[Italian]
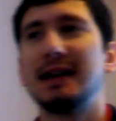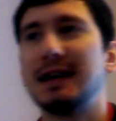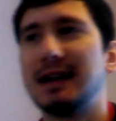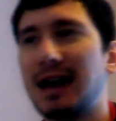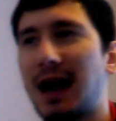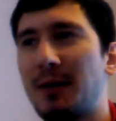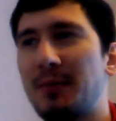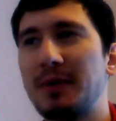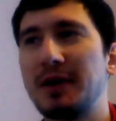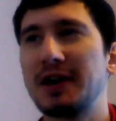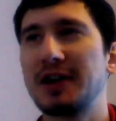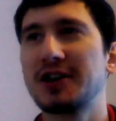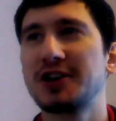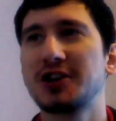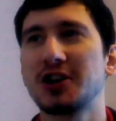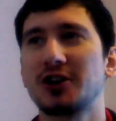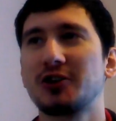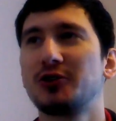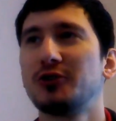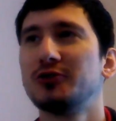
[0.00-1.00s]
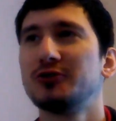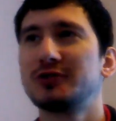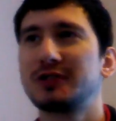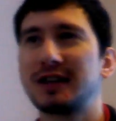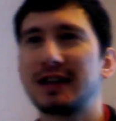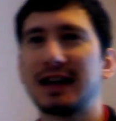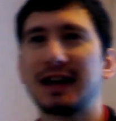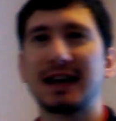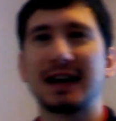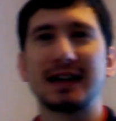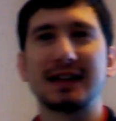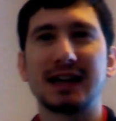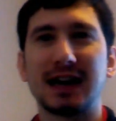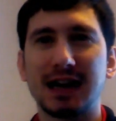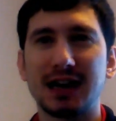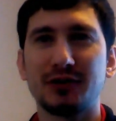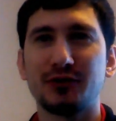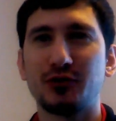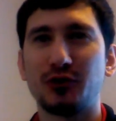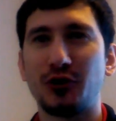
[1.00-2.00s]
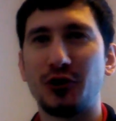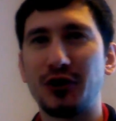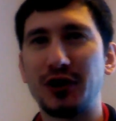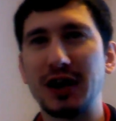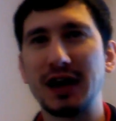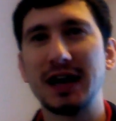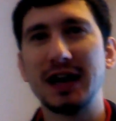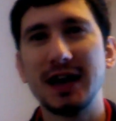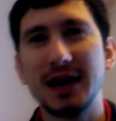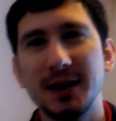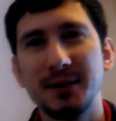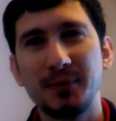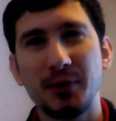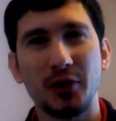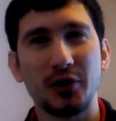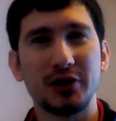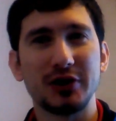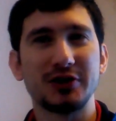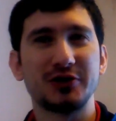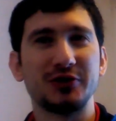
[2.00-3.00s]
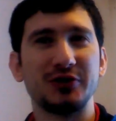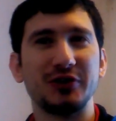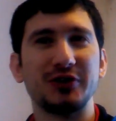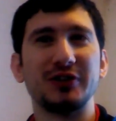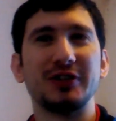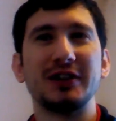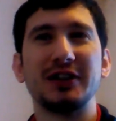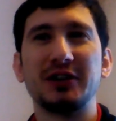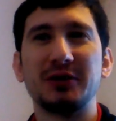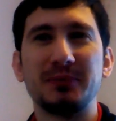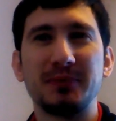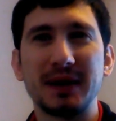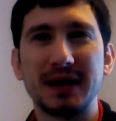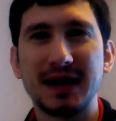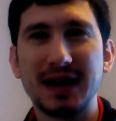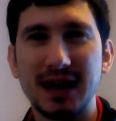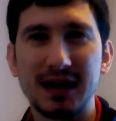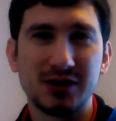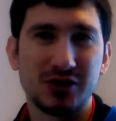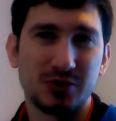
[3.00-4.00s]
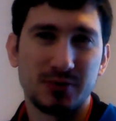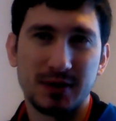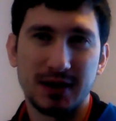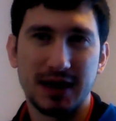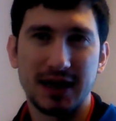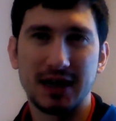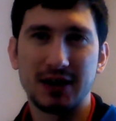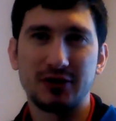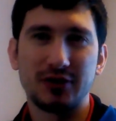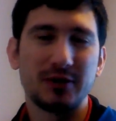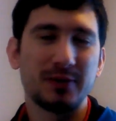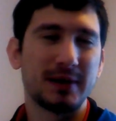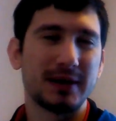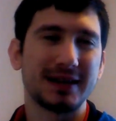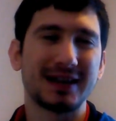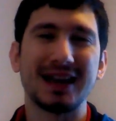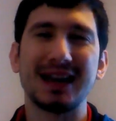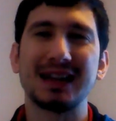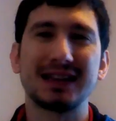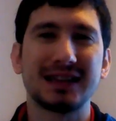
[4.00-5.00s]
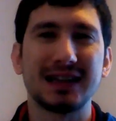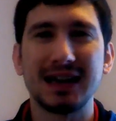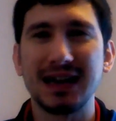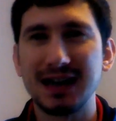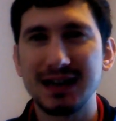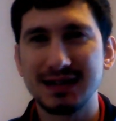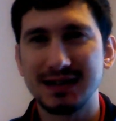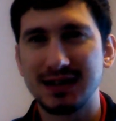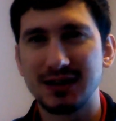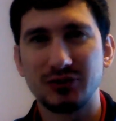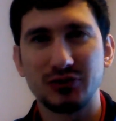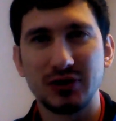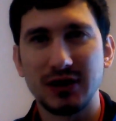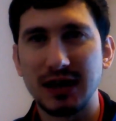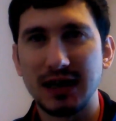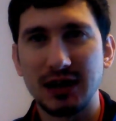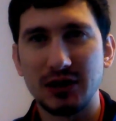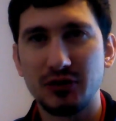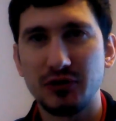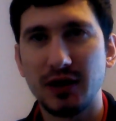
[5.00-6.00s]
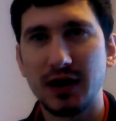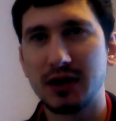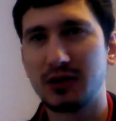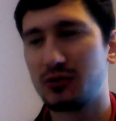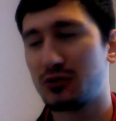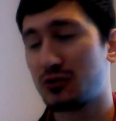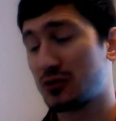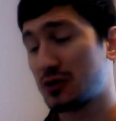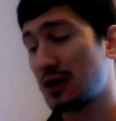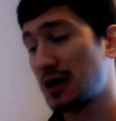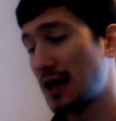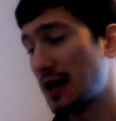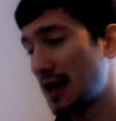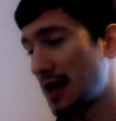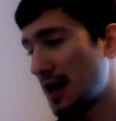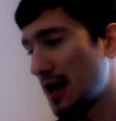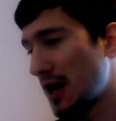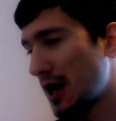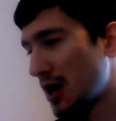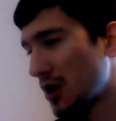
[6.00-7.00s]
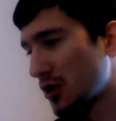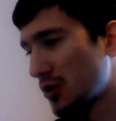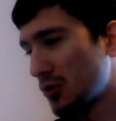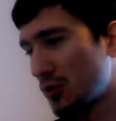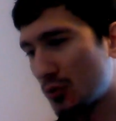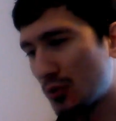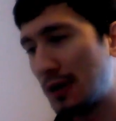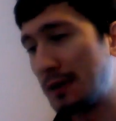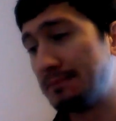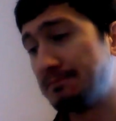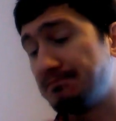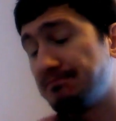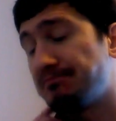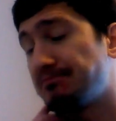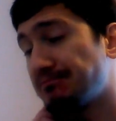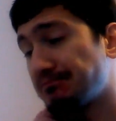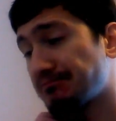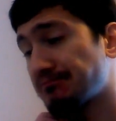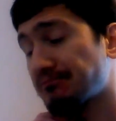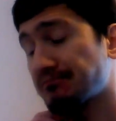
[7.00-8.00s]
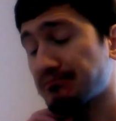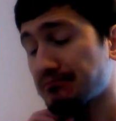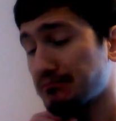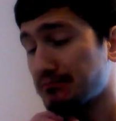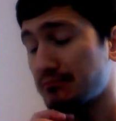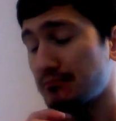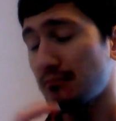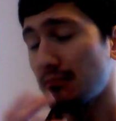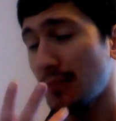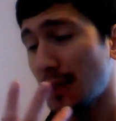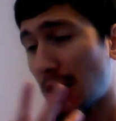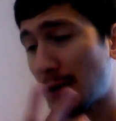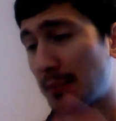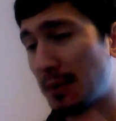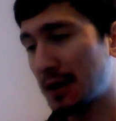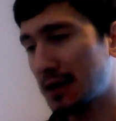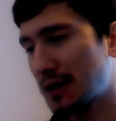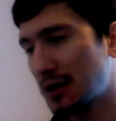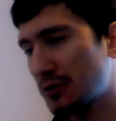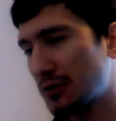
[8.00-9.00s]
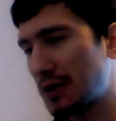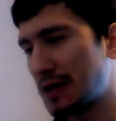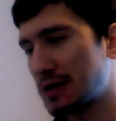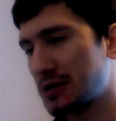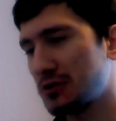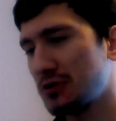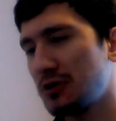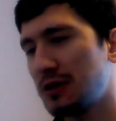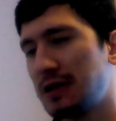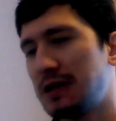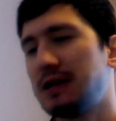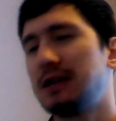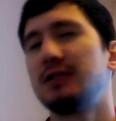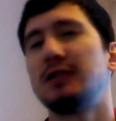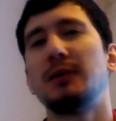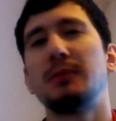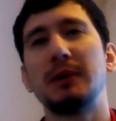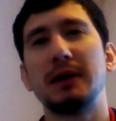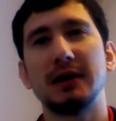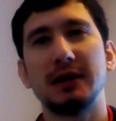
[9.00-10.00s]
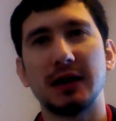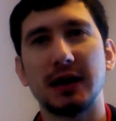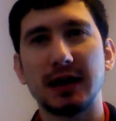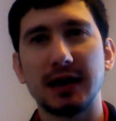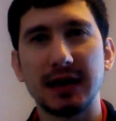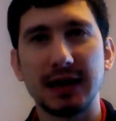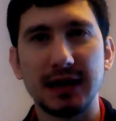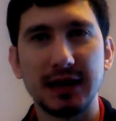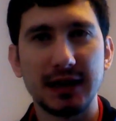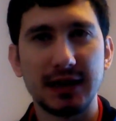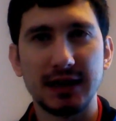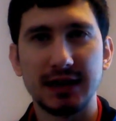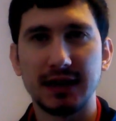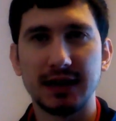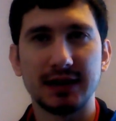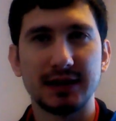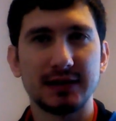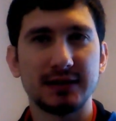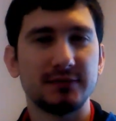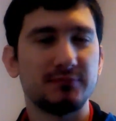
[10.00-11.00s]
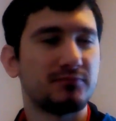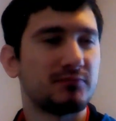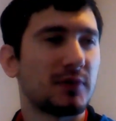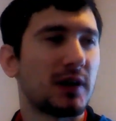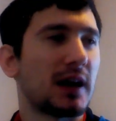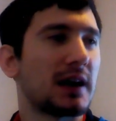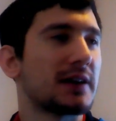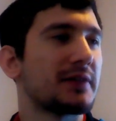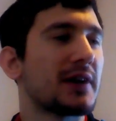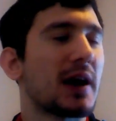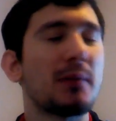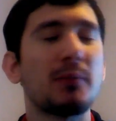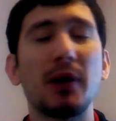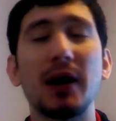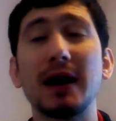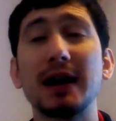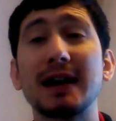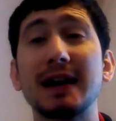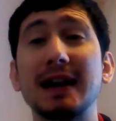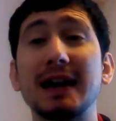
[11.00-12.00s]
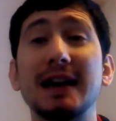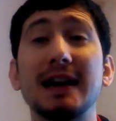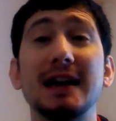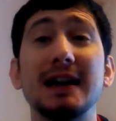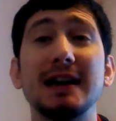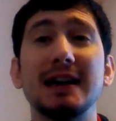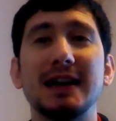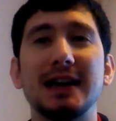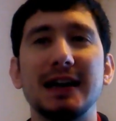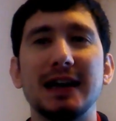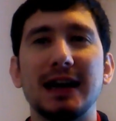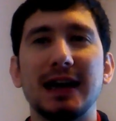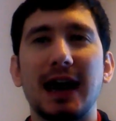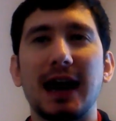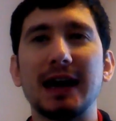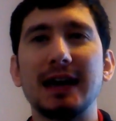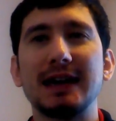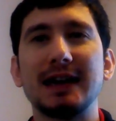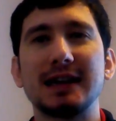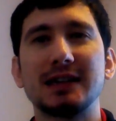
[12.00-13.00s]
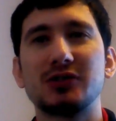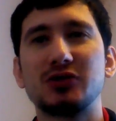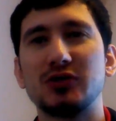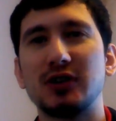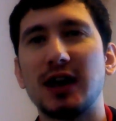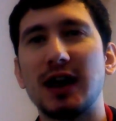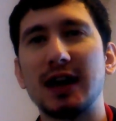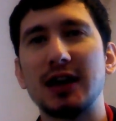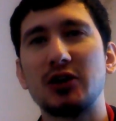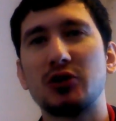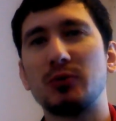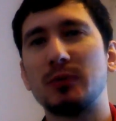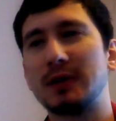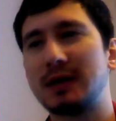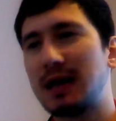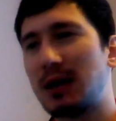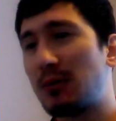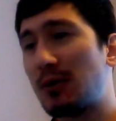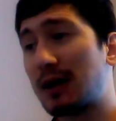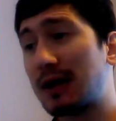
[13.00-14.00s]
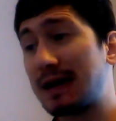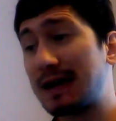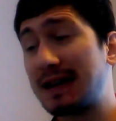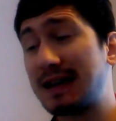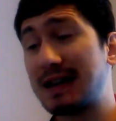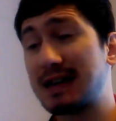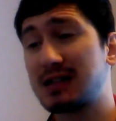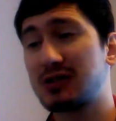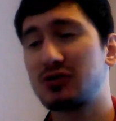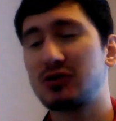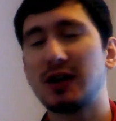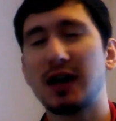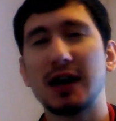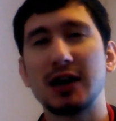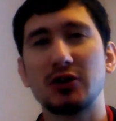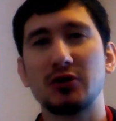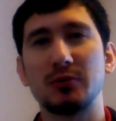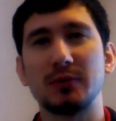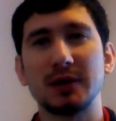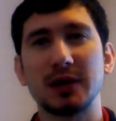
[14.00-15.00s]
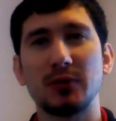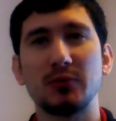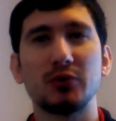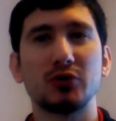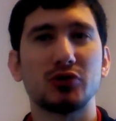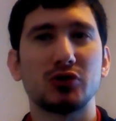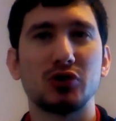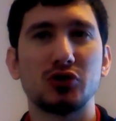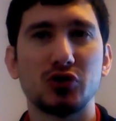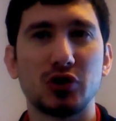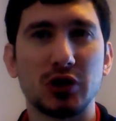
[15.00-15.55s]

eh, Aberiscia, Conti e Caldara fuori, però nessuno gli rompe il cazzo perché ovviamente è l'Atalanta, non è la Juventus. Comunque, a parte questo, vabbè, anche, arriviamo anche alle nazionali, comandiamo anche le nazionali, comandiamo i nostri